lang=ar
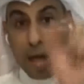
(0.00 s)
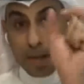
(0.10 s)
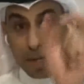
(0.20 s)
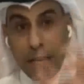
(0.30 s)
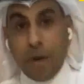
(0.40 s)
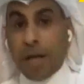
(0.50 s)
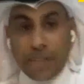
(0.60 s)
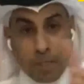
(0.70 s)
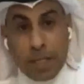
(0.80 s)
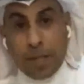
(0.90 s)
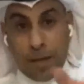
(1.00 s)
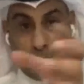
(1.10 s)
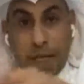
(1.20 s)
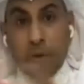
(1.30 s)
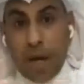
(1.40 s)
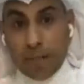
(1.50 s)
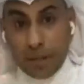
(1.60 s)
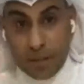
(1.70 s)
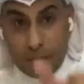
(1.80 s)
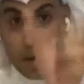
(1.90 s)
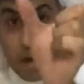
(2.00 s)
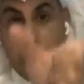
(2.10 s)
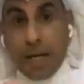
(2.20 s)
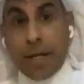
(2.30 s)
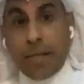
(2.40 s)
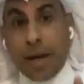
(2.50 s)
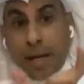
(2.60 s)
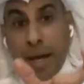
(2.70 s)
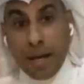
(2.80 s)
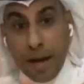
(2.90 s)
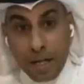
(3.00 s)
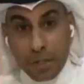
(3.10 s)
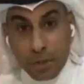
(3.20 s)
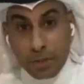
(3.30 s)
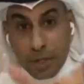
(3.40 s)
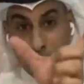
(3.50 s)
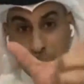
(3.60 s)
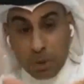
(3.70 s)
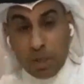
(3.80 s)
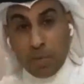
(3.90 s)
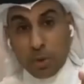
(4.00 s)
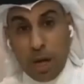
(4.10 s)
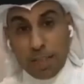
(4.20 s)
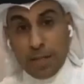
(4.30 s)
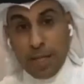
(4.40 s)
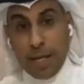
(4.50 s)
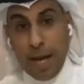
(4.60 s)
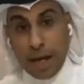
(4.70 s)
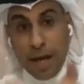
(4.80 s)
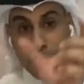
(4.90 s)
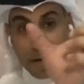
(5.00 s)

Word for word: اذا كان حتى الصدقه هي كلها تطهير لكن اذا كان يقصد انه بطولات الهلال